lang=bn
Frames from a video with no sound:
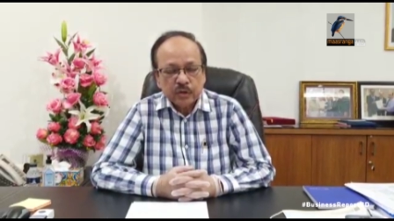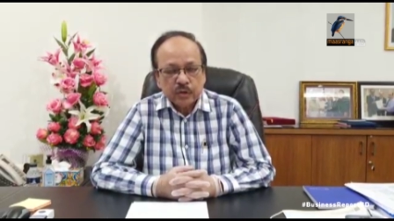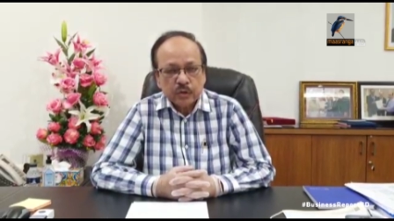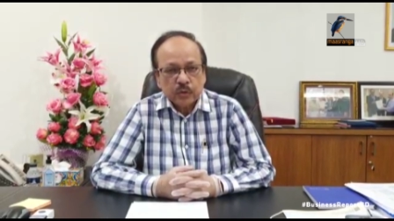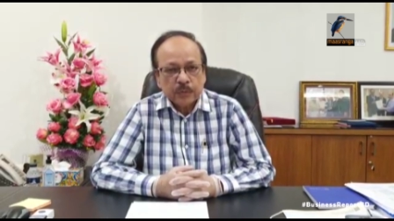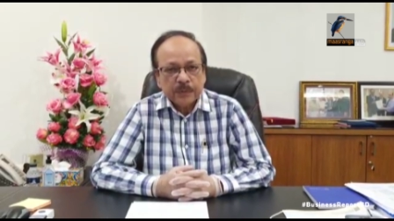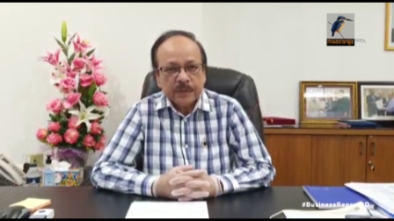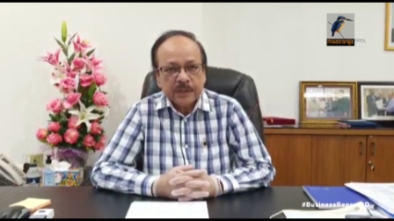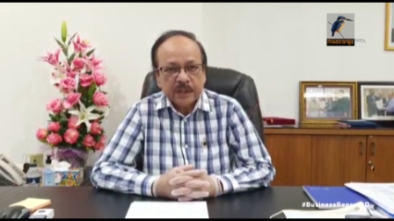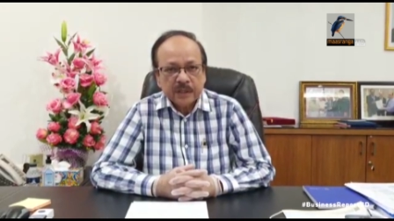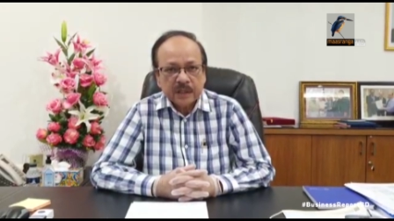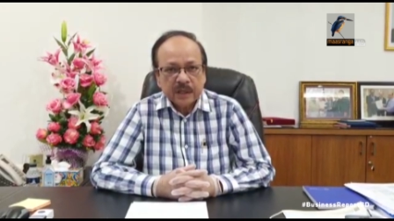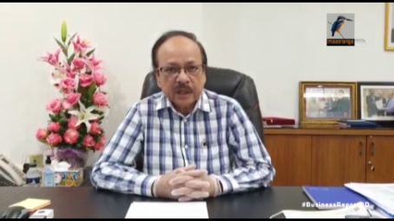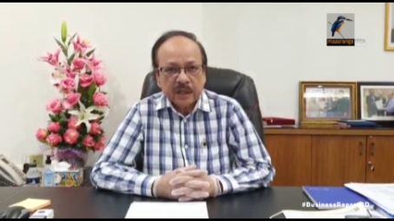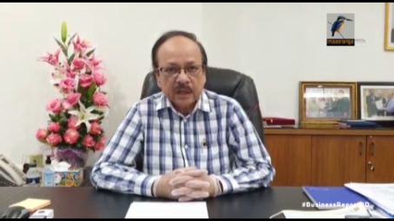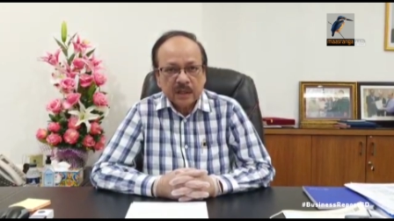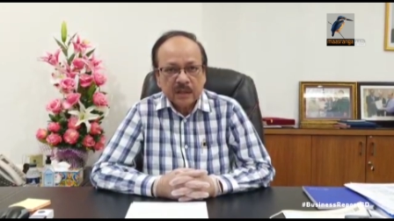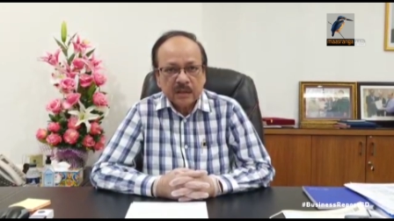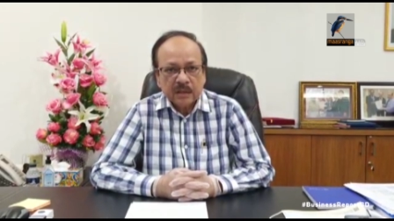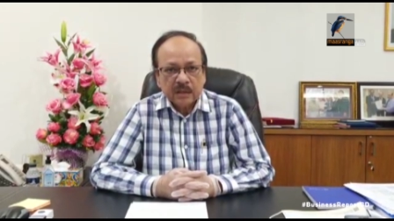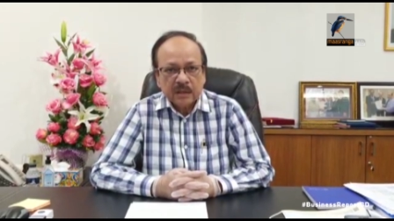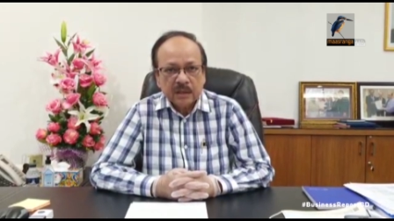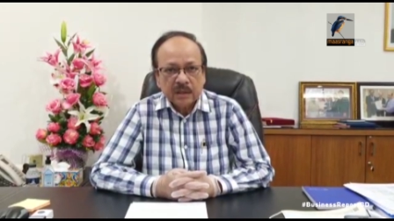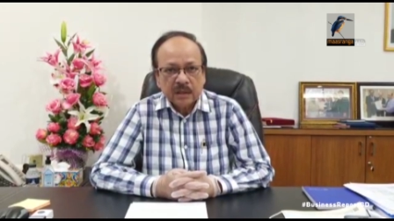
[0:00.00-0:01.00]
সুবিধাটা
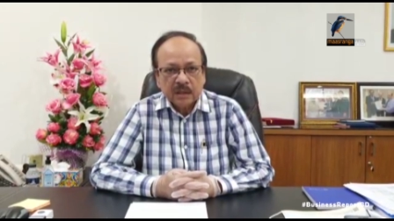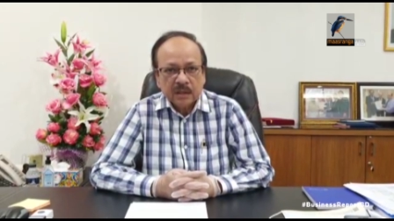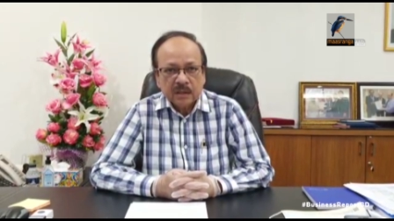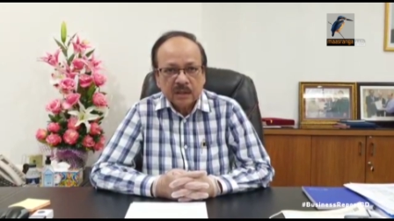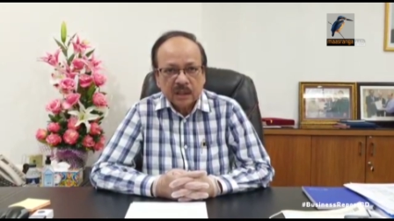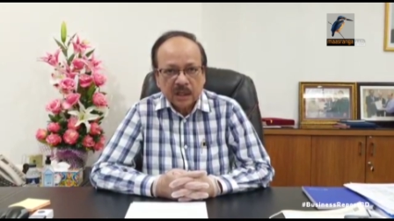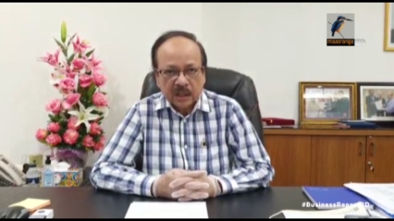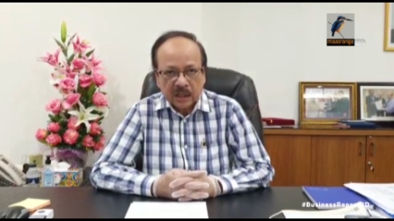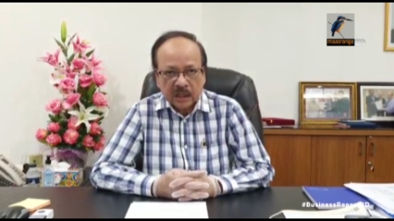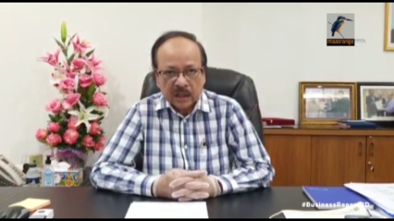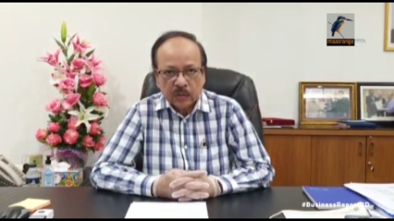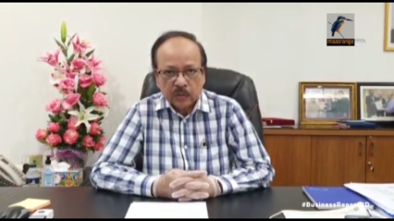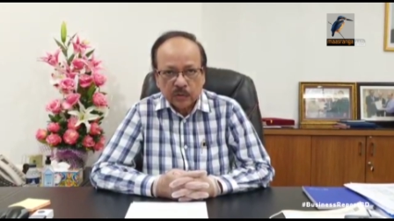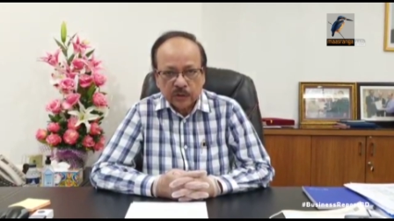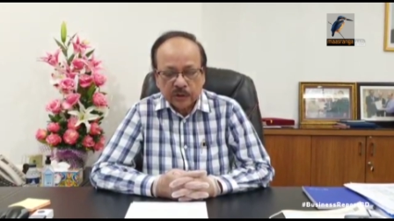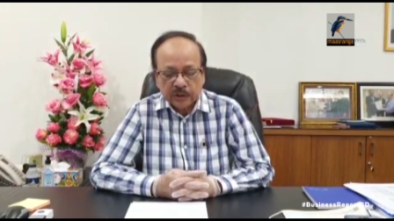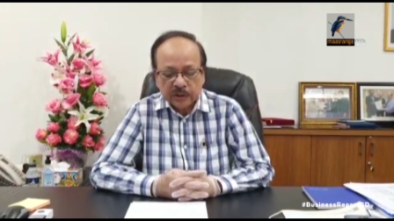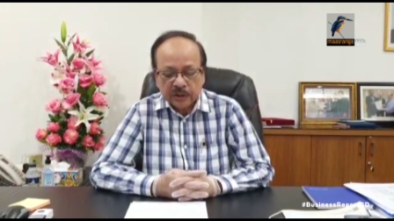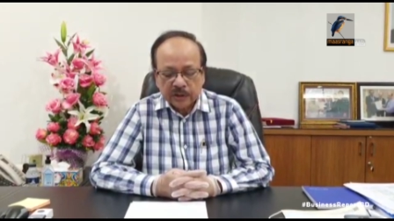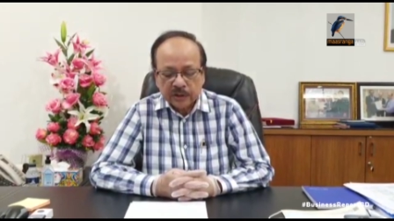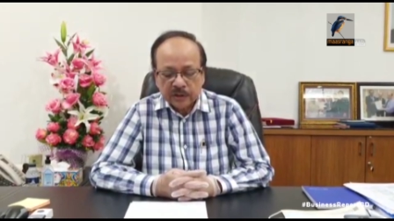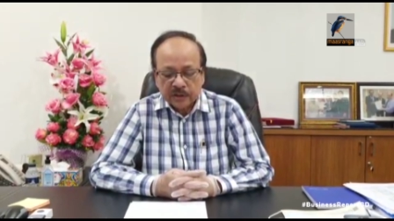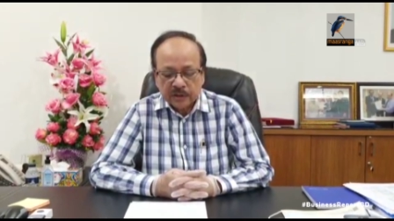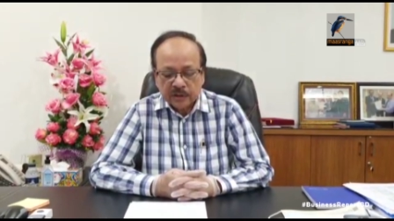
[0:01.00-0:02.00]
থাকা
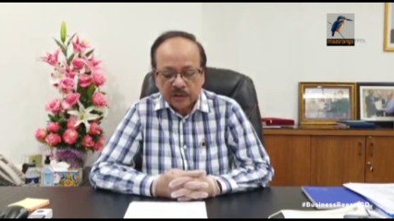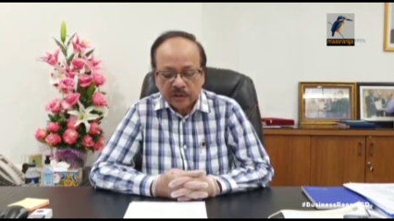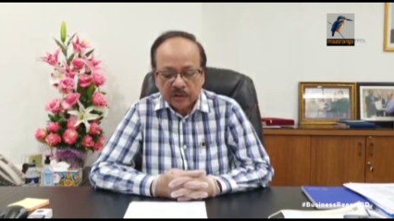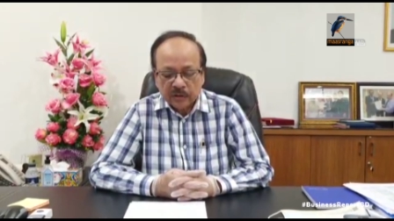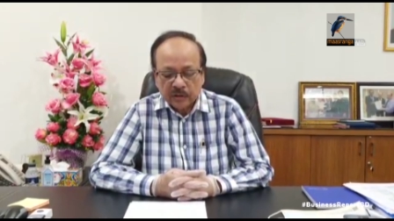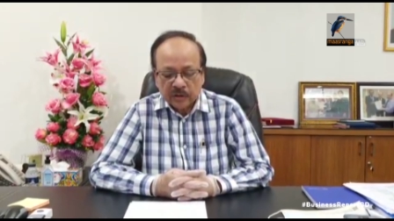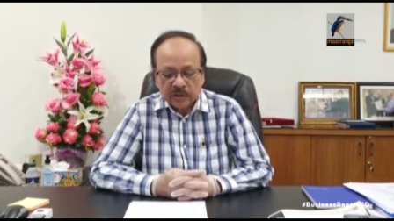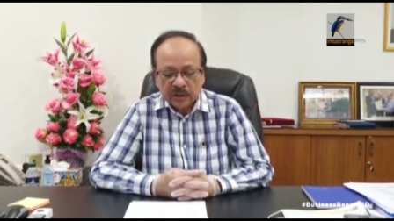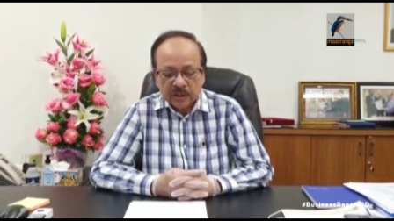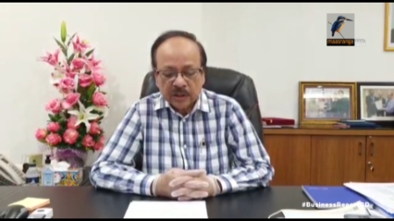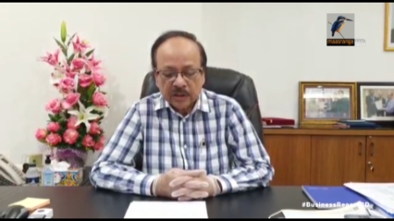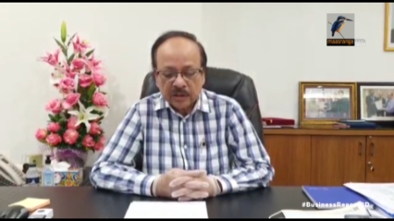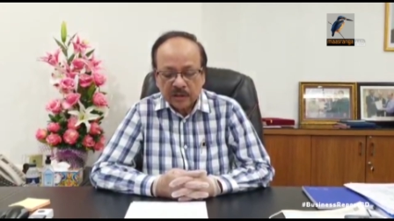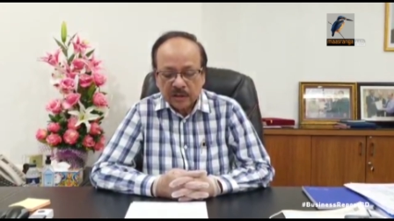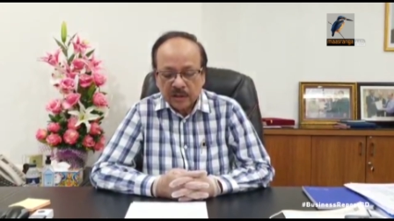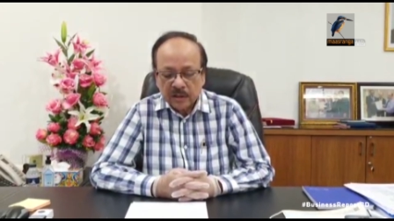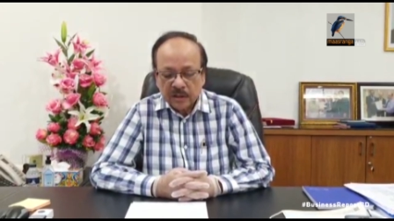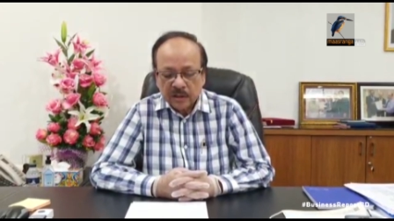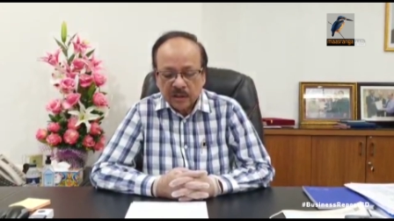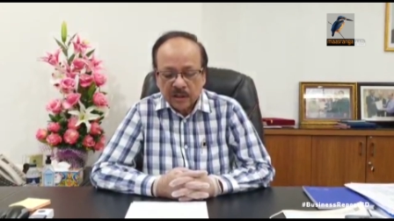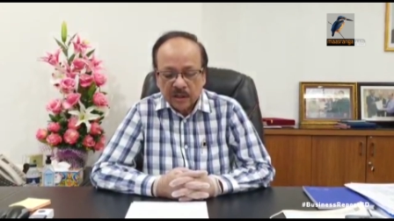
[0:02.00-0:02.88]
উচিত অর্থাৎ